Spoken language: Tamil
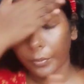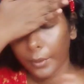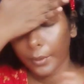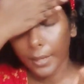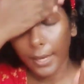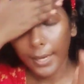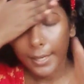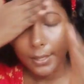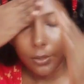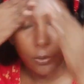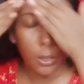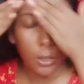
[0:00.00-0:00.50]

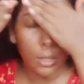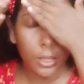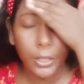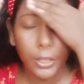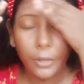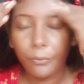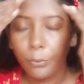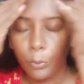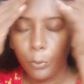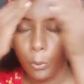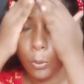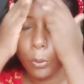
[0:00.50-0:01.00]
கைஸ் உங்களுக்கு
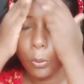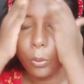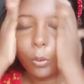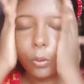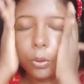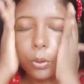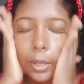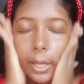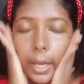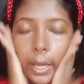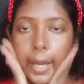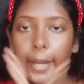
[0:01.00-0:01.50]
இவ்வளோ
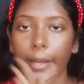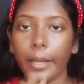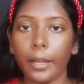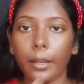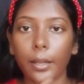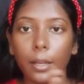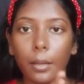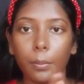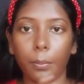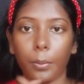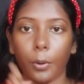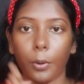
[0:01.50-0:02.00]
ரேட்
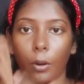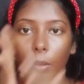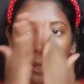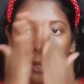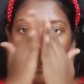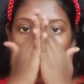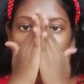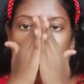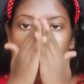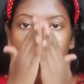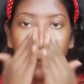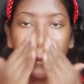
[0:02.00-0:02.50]
இருக்க
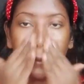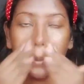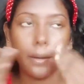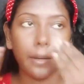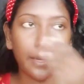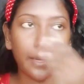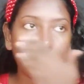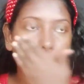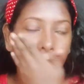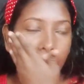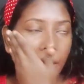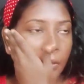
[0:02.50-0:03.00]
ப்ராடக்ட்லாம்
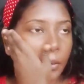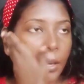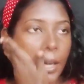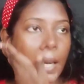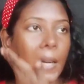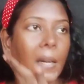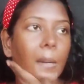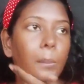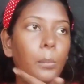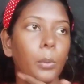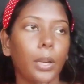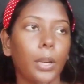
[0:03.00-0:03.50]
என்னால்
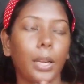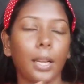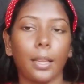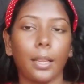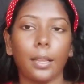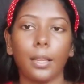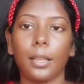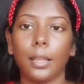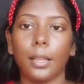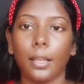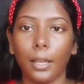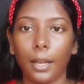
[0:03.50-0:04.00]
வாங்க
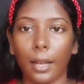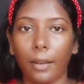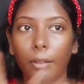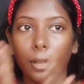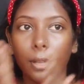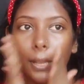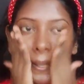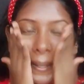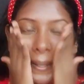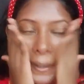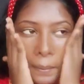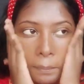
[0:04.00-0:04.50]
முடியாது நான்
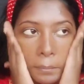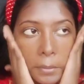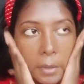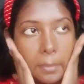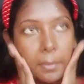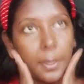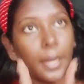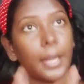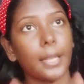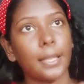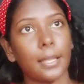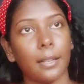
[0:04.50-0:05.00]
வந்து கம்மி
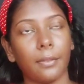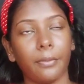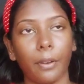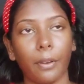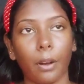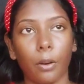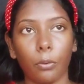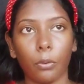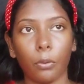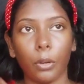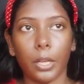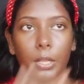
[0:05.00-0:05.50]
ப்ரைஸில்
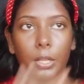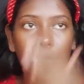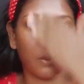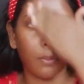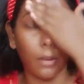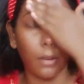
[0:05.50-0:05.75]
ஃபவுண்டேஷன்